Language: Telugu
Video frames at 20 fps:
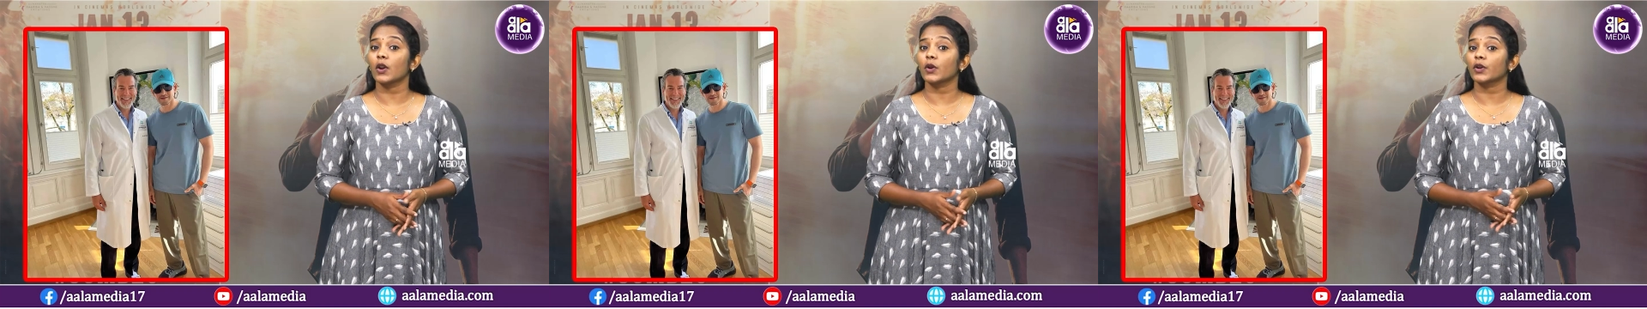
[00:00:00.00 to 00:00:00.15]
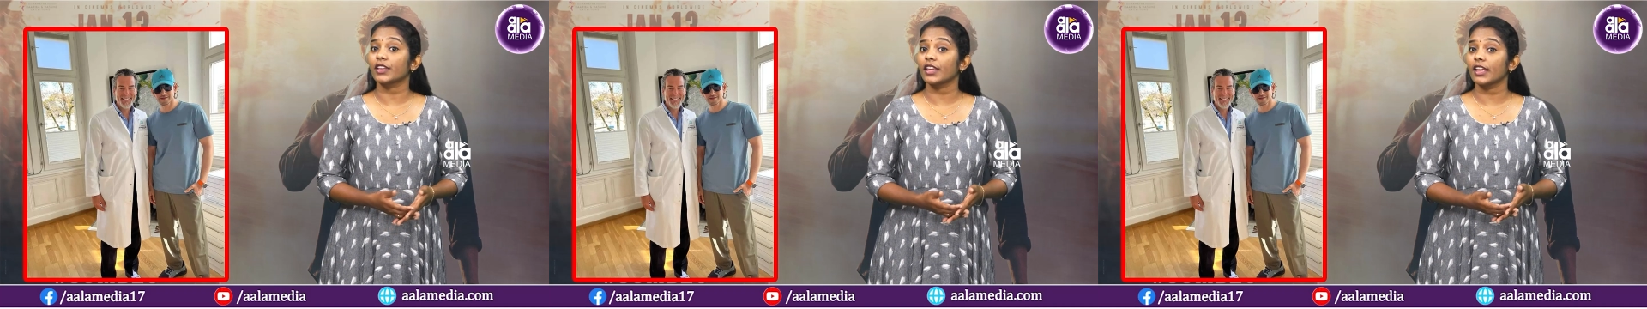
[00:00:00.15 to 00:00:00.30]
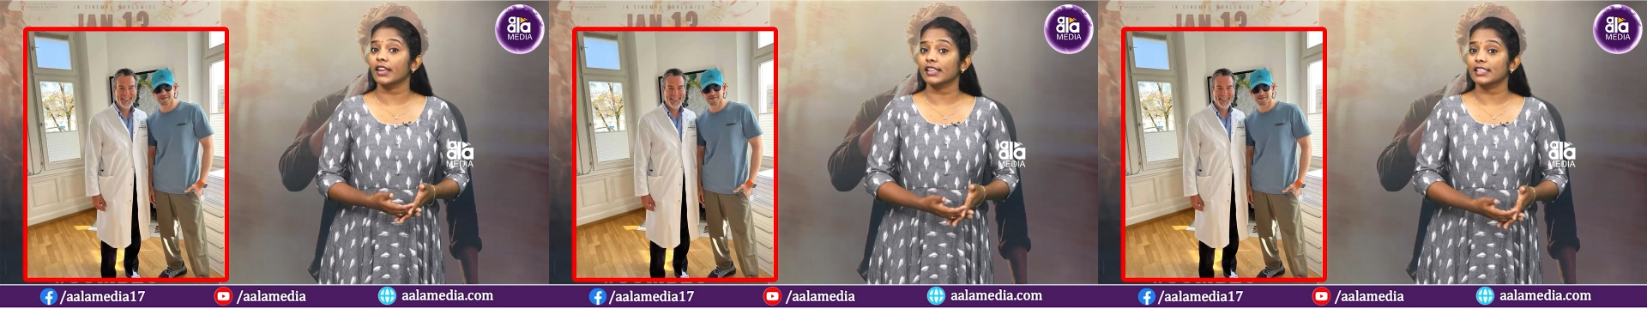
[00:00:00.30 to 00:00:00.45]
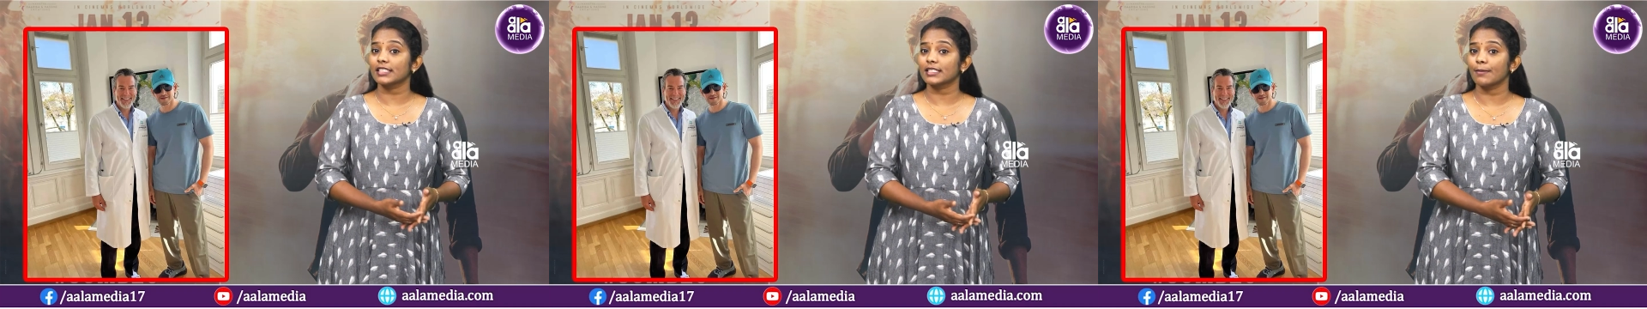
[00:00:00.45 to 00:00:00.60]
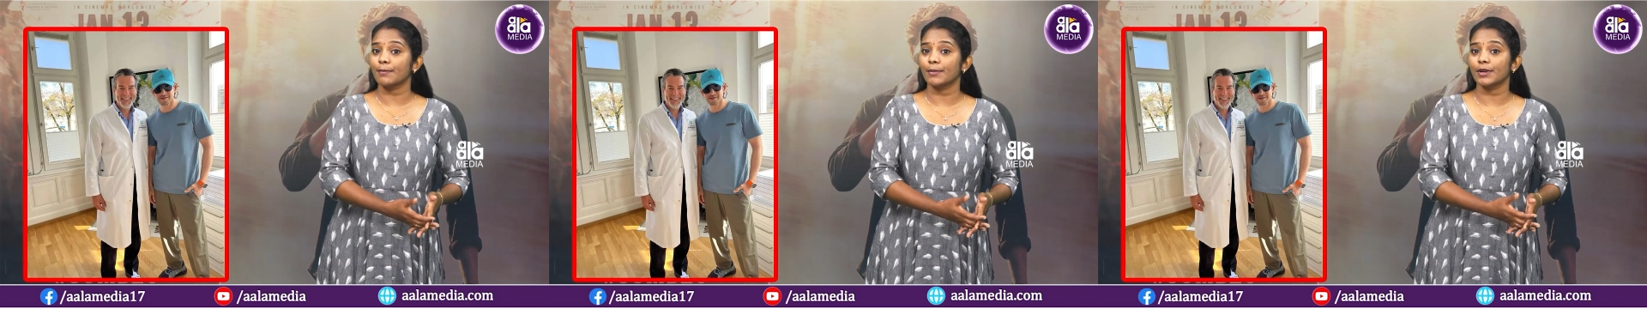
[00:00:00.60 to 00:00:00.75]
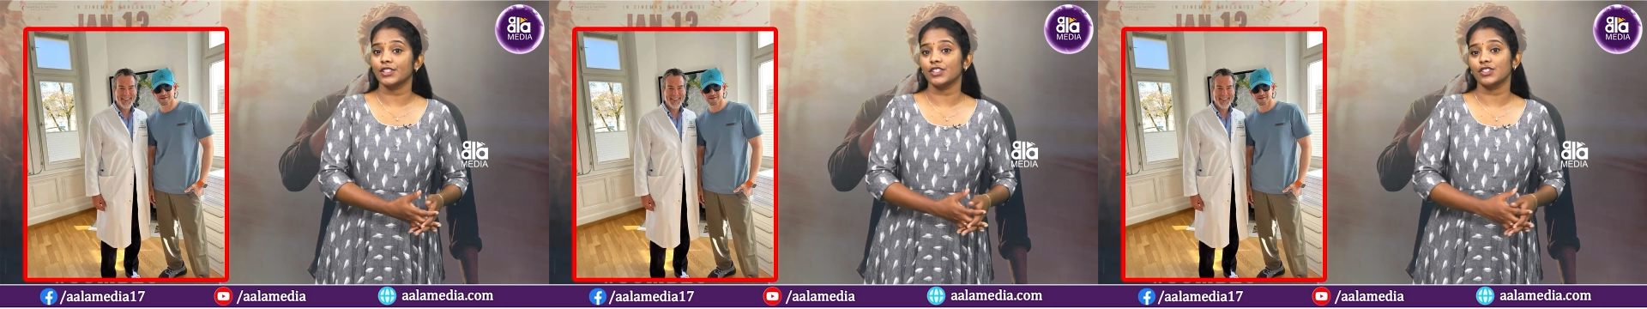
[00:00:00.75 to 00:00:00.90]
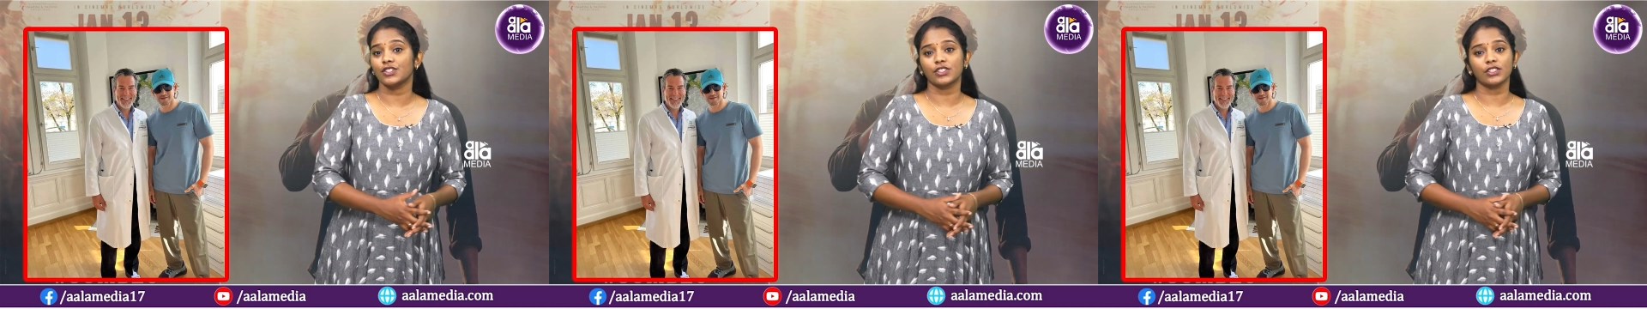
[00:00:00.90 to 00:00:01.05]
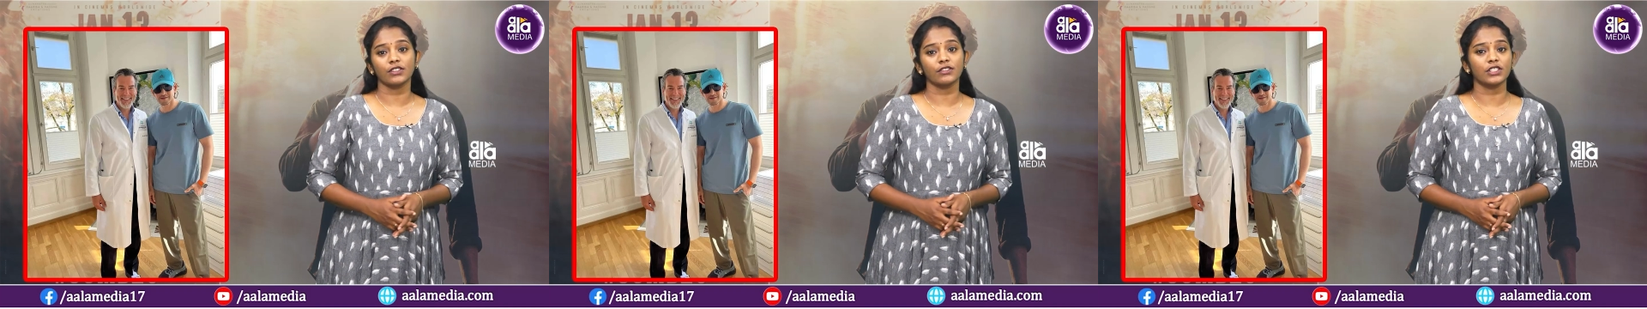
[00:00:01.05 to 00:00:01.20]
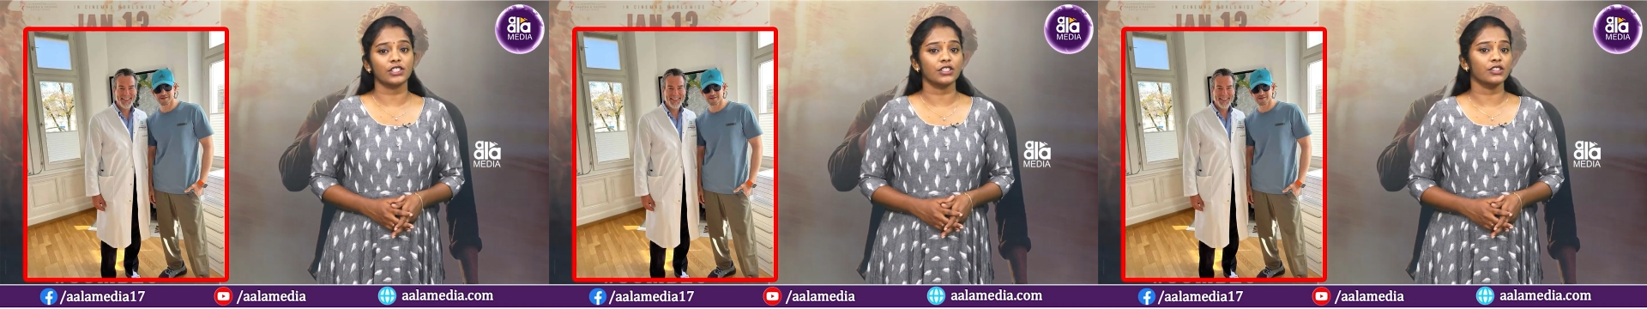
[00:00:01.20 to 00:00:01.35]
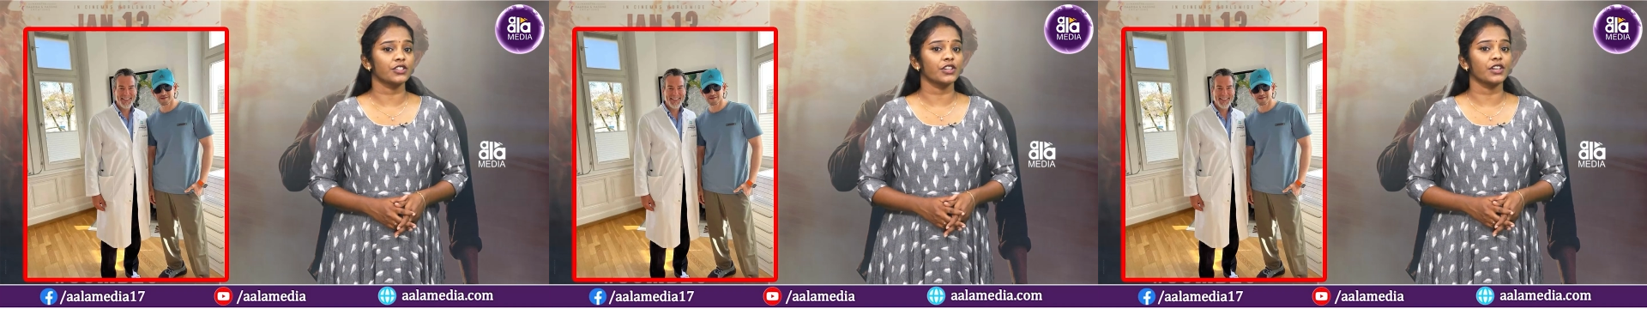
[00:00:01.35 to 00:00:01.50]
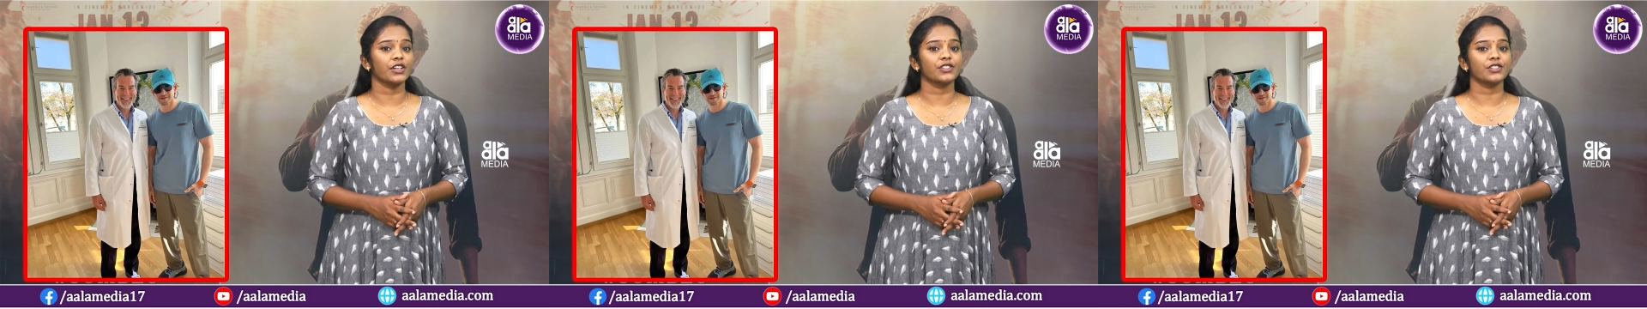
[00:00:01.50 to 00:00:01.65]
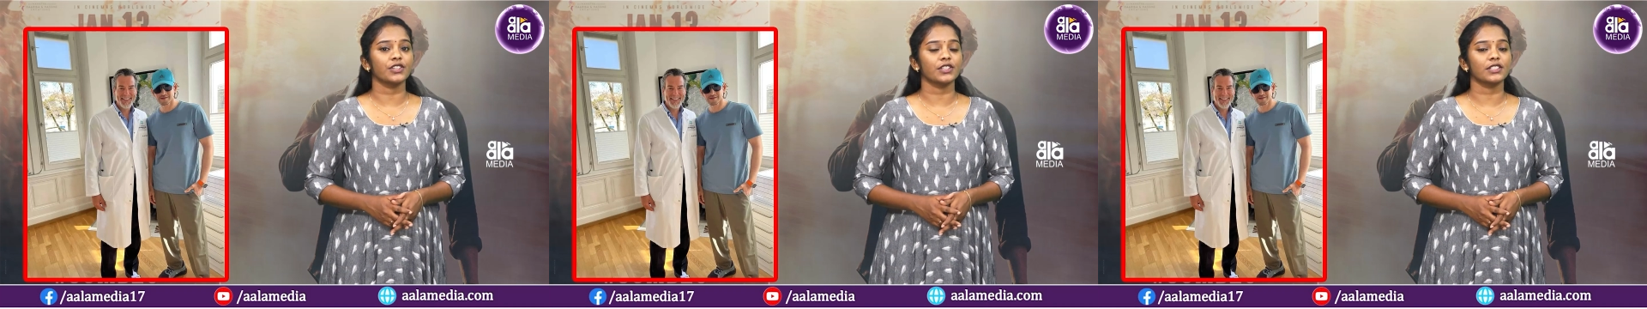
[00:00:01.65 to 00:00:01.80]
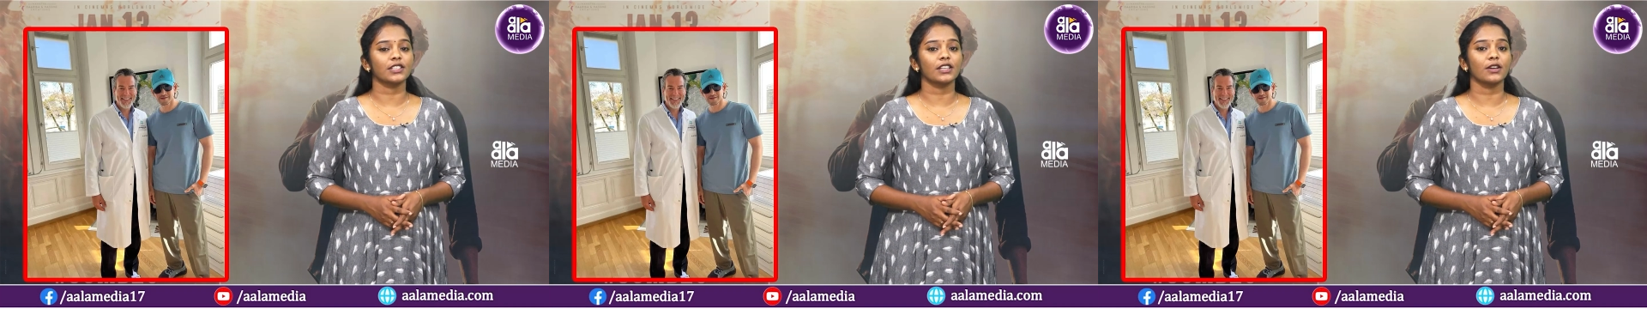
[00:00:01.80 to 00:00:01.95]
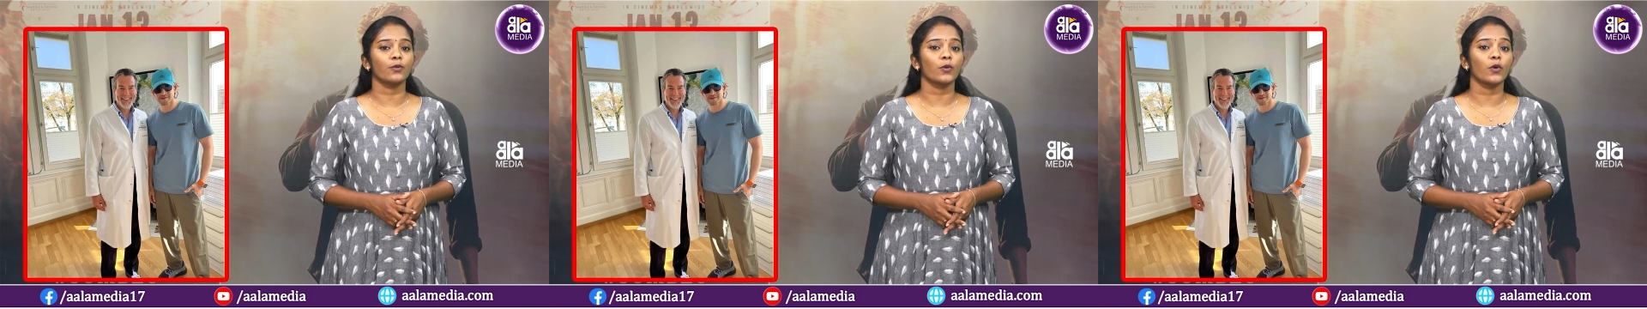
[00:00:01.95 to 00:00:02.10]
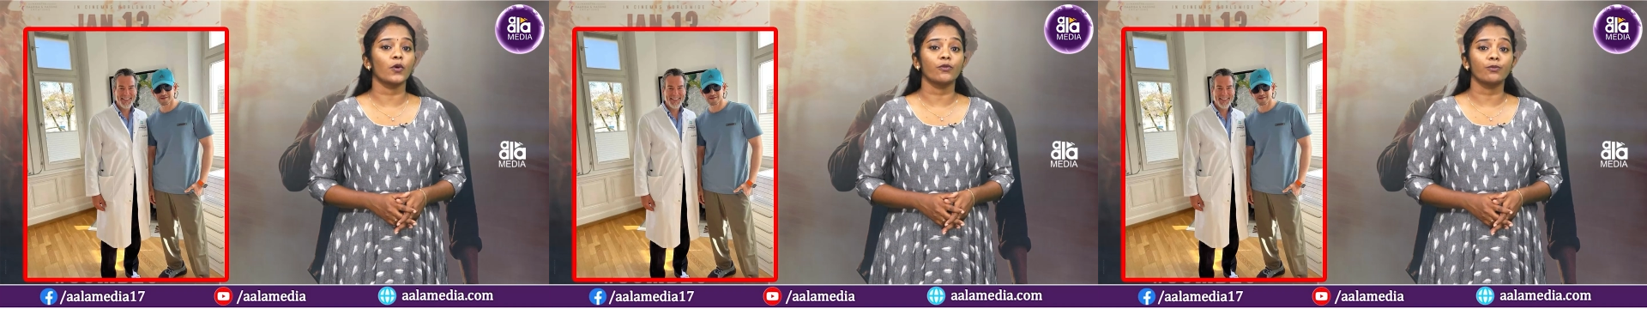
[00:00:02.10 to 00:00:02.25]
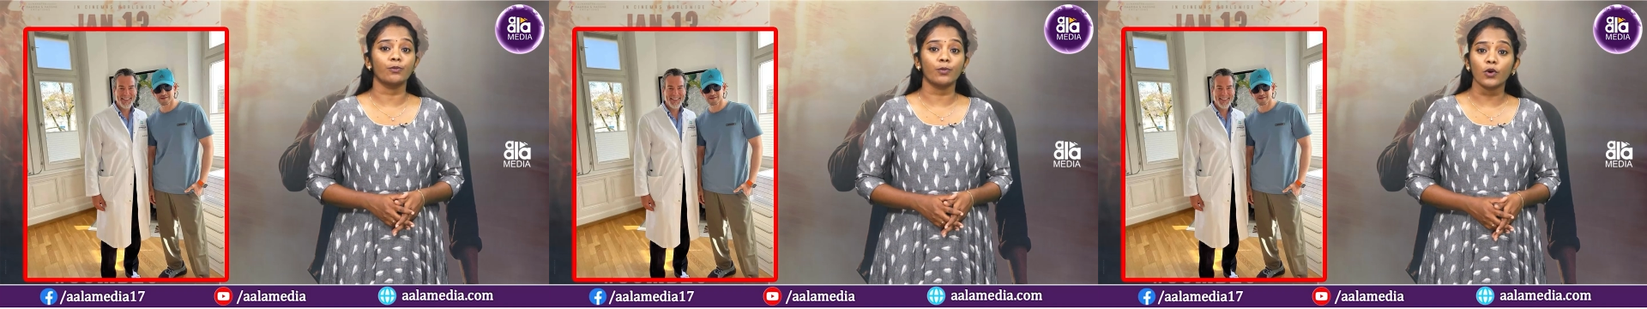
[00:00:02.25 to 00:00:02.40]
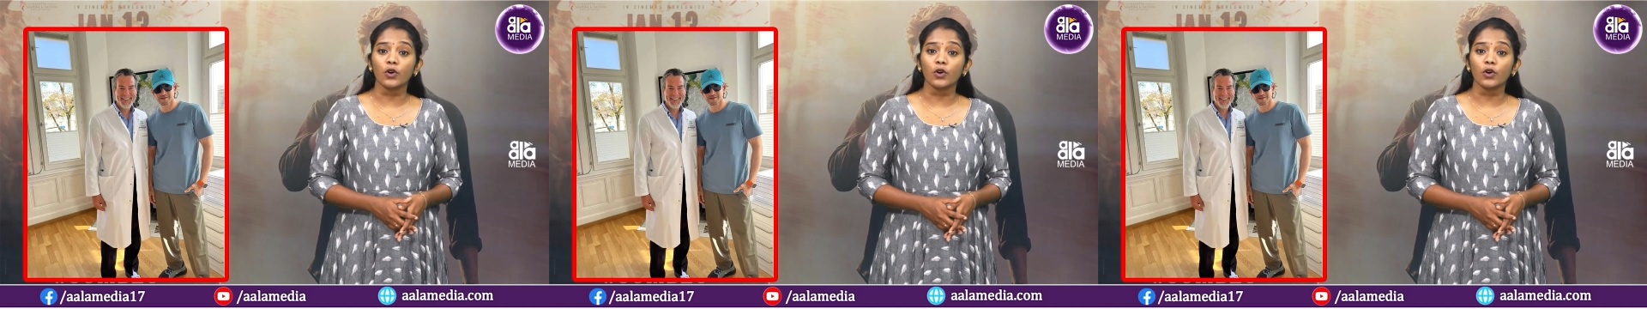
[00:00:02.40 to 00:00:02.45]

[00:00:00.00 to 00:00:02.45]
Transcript: ఆరోగ్యానికి సంబంధించి షేర్ చేసిన ఓ